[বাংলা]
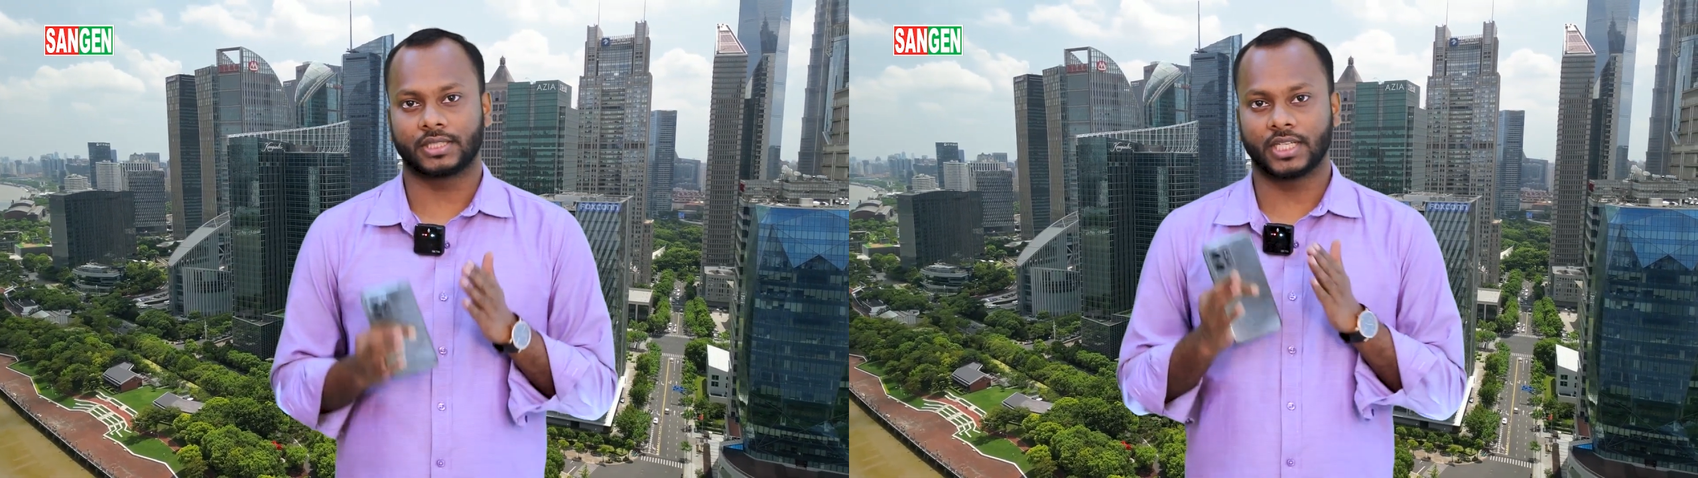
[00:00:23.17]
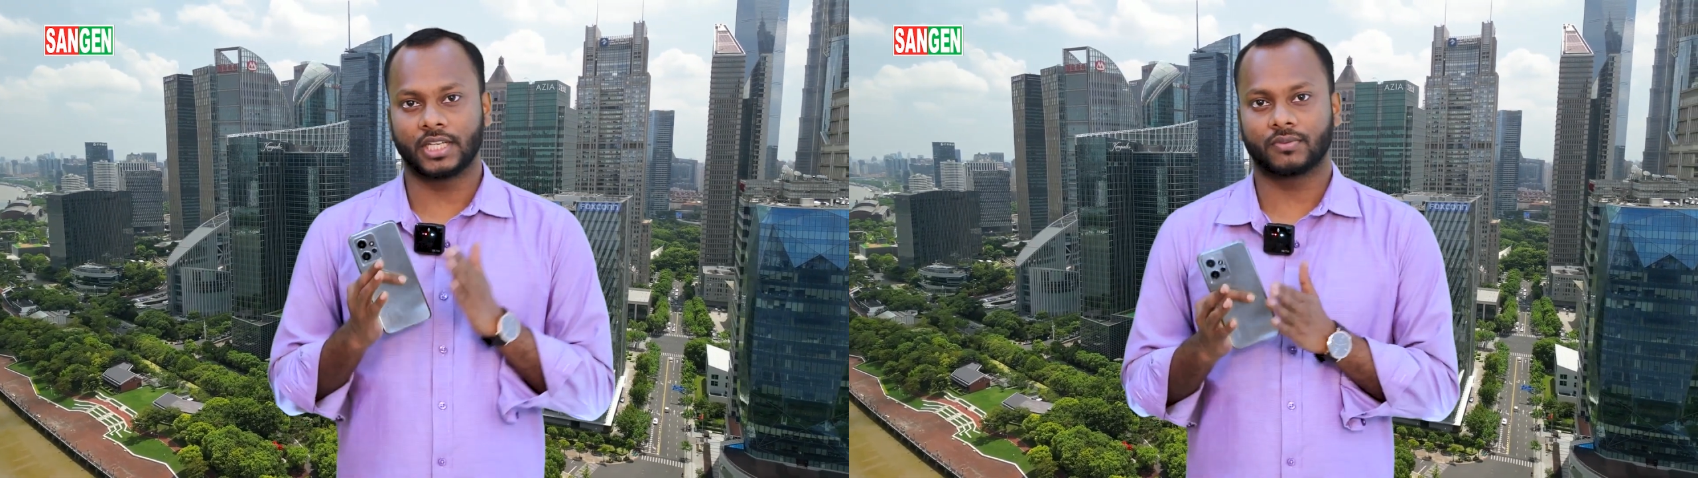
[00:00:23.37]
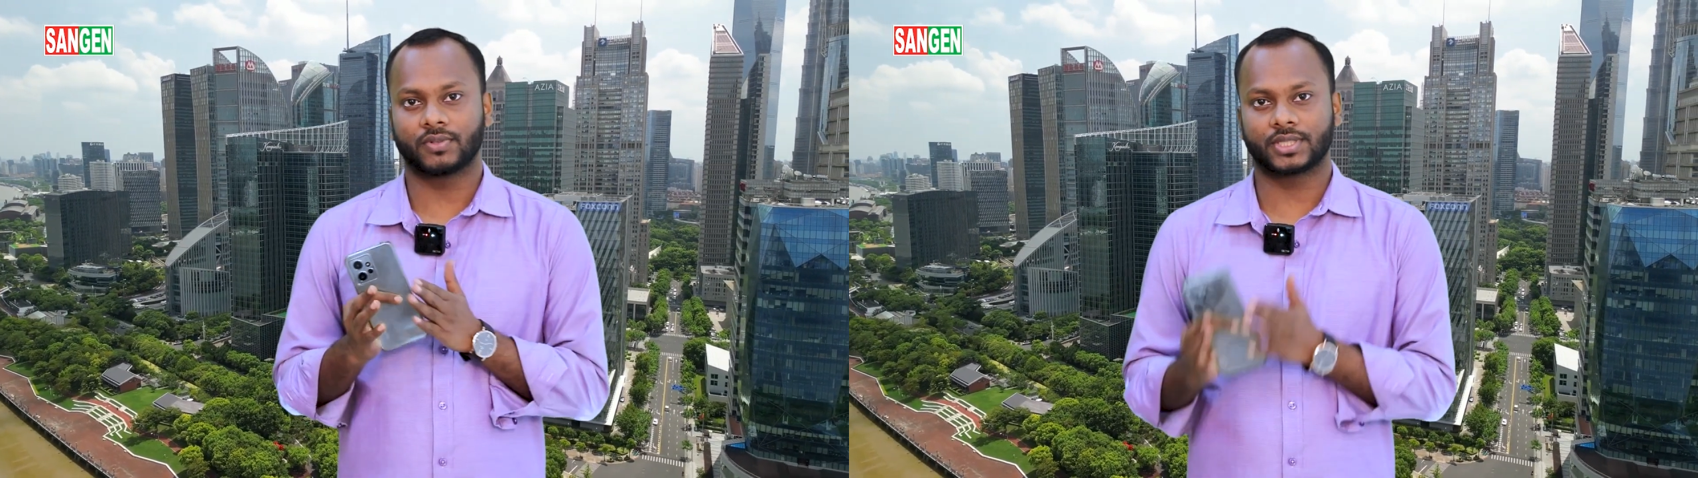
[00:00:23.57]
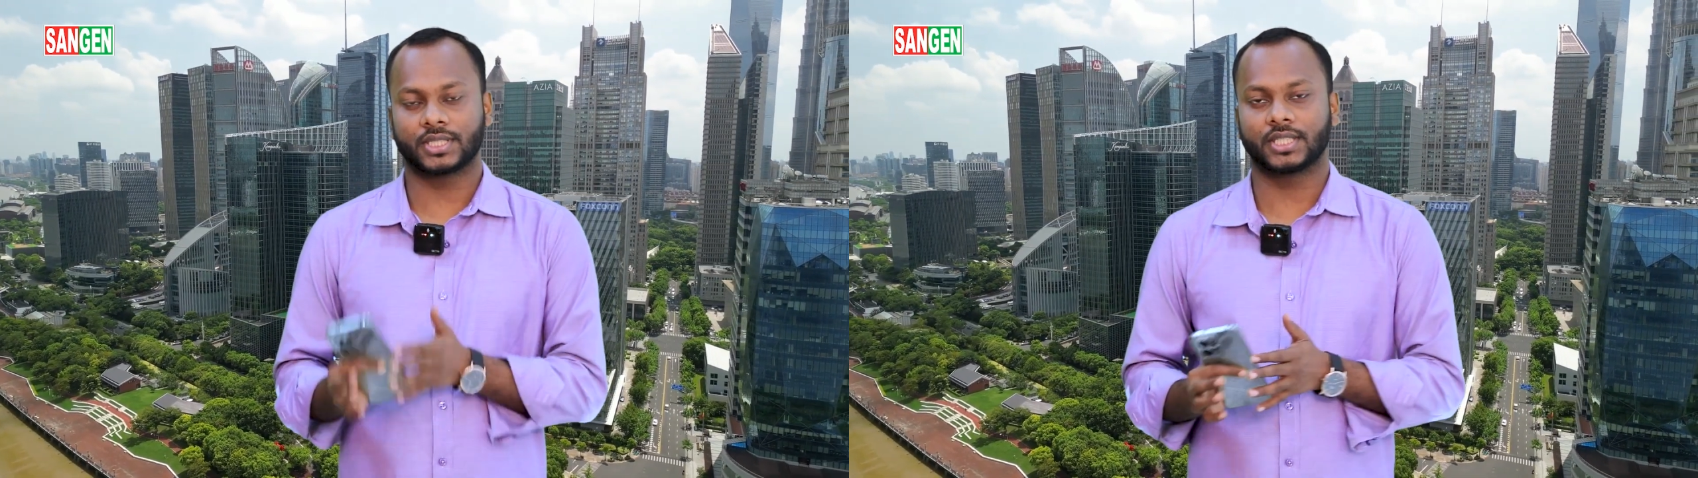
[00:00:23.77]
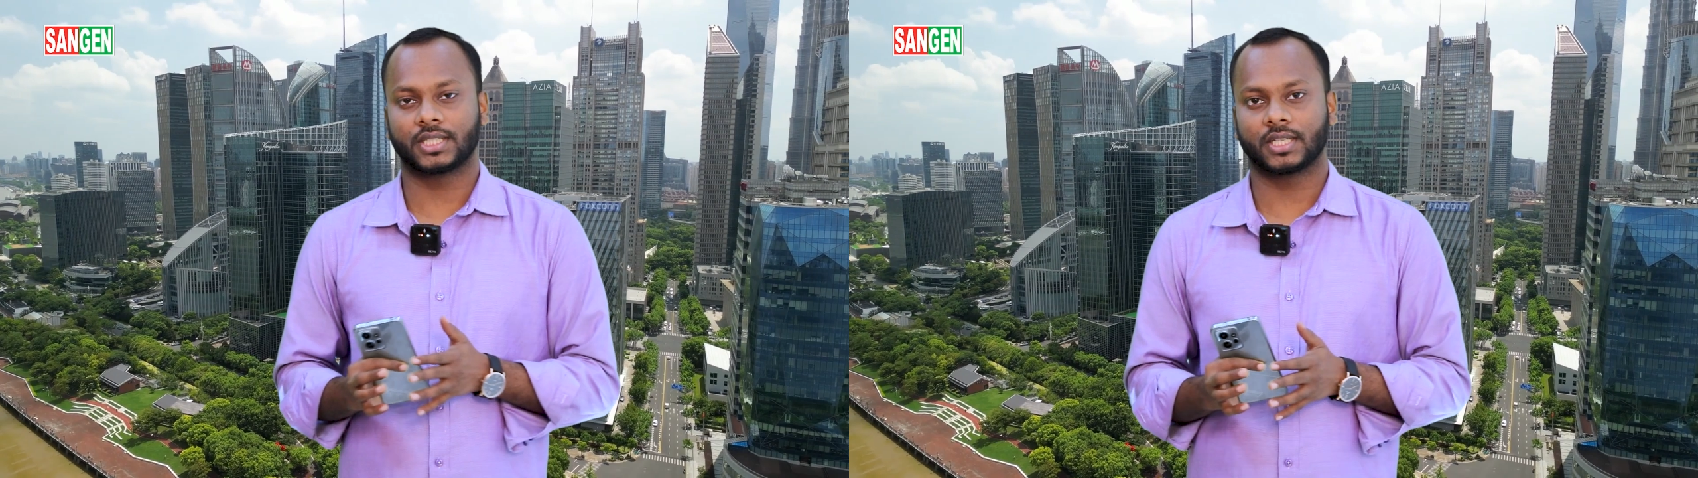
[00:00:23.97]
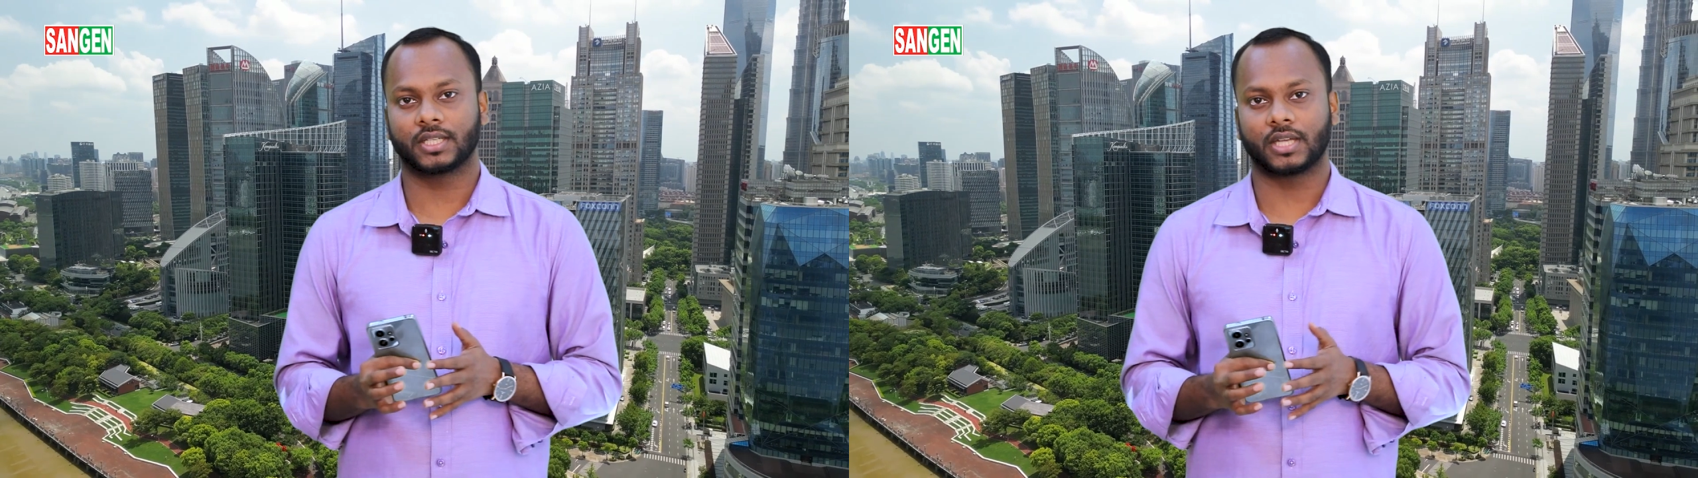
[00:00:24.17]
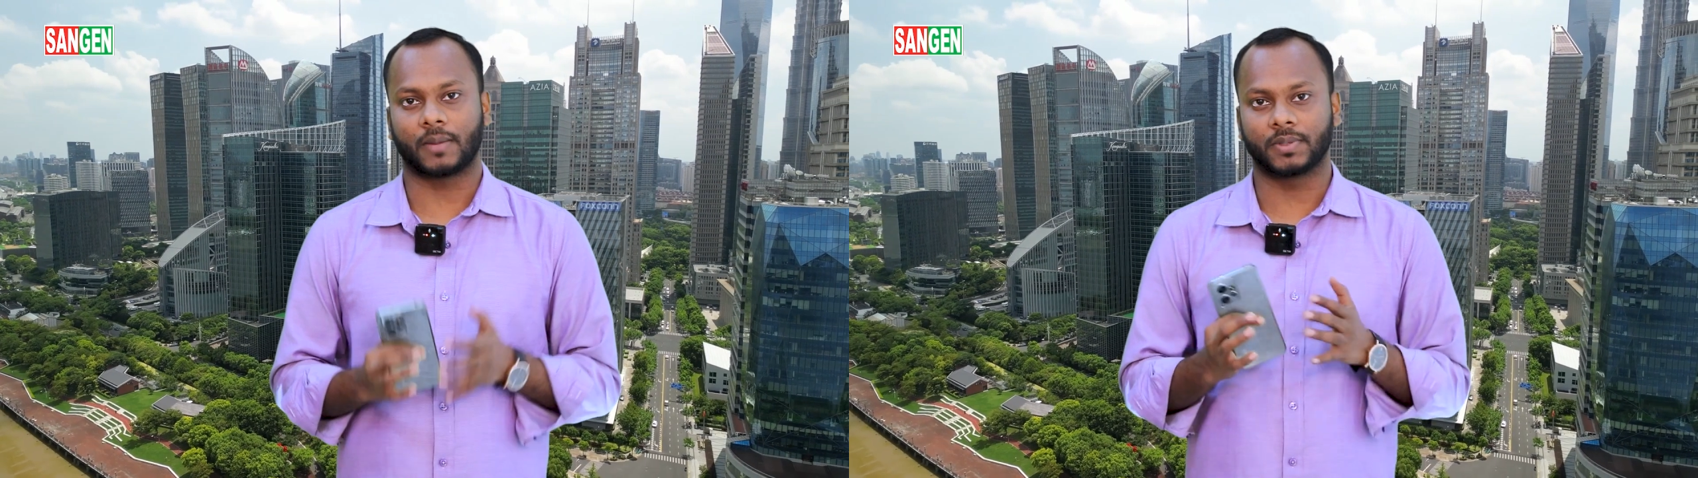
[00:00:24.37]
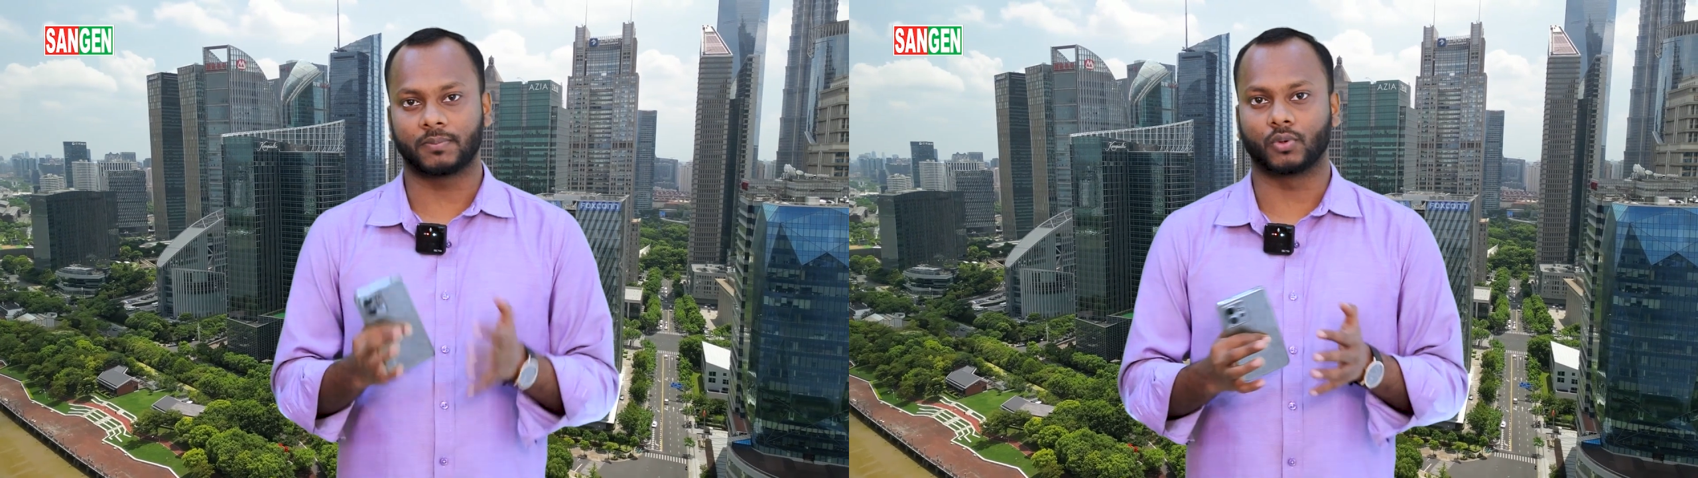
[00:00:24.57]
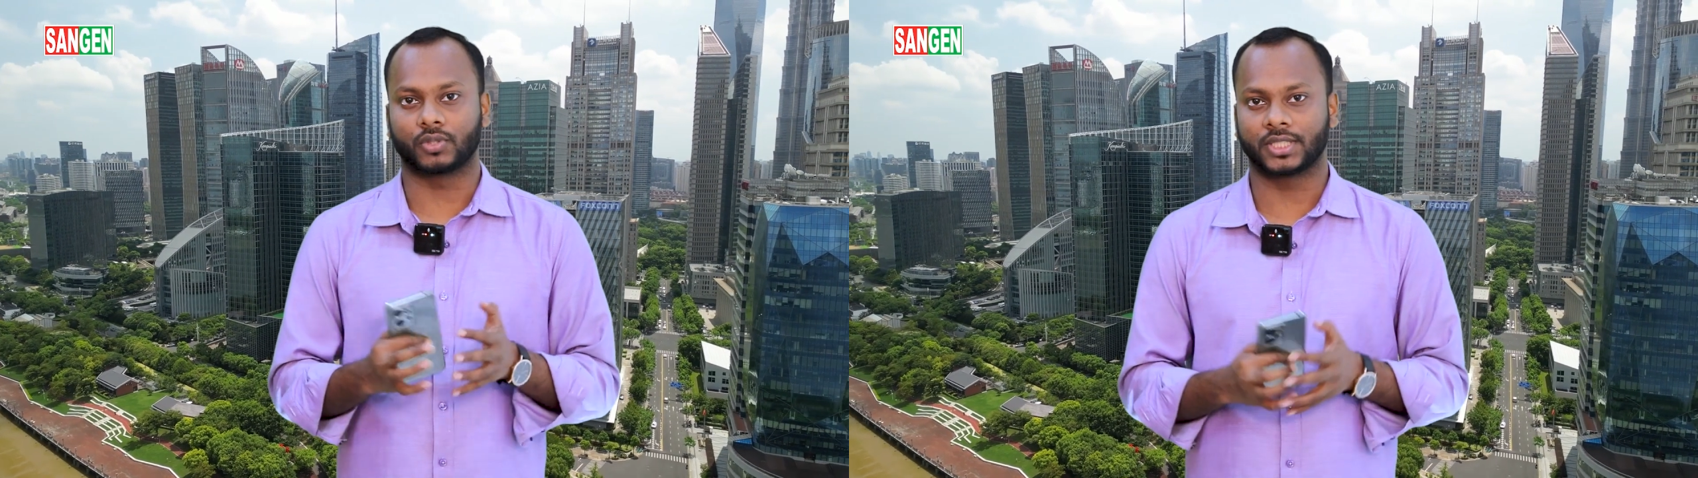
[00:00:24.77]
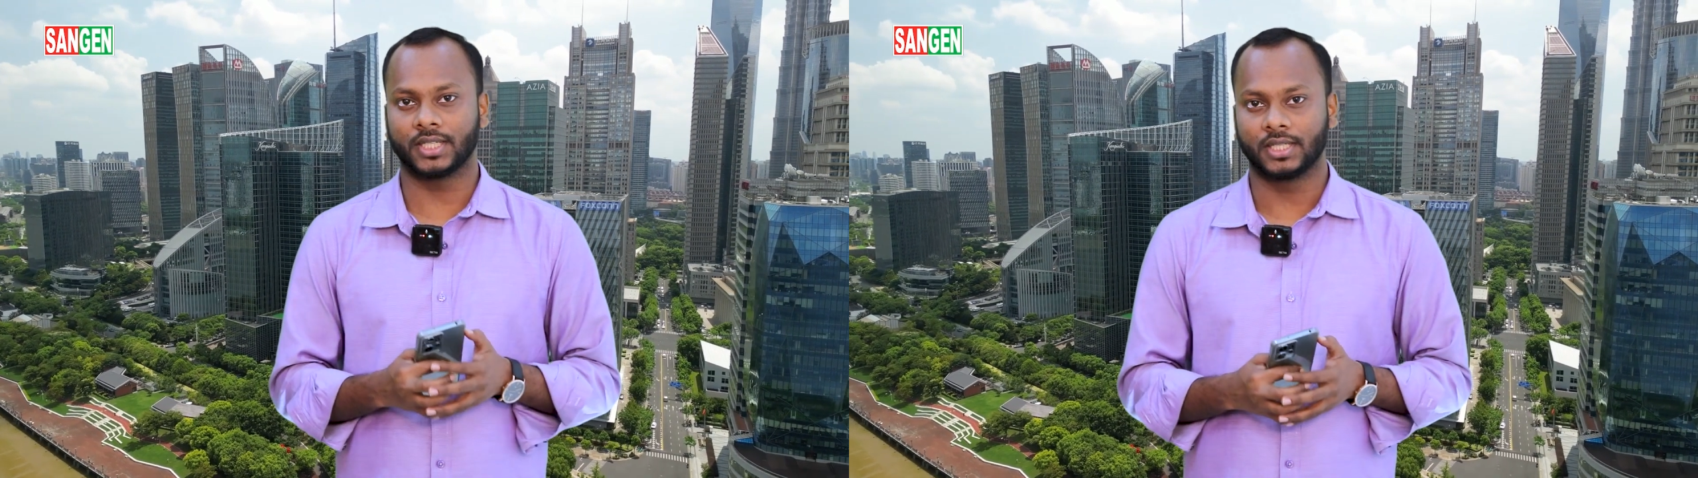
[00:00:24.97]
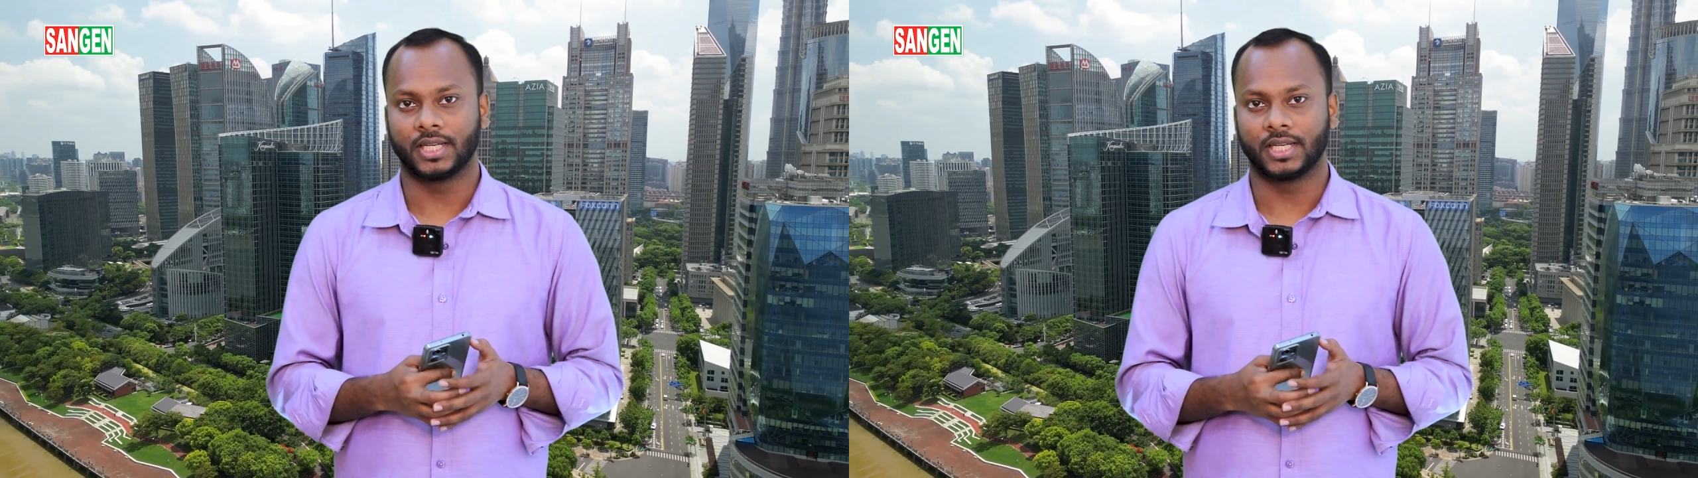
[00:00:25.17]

যে ইউনিভার্সিটিতে আপনি পড়ছেন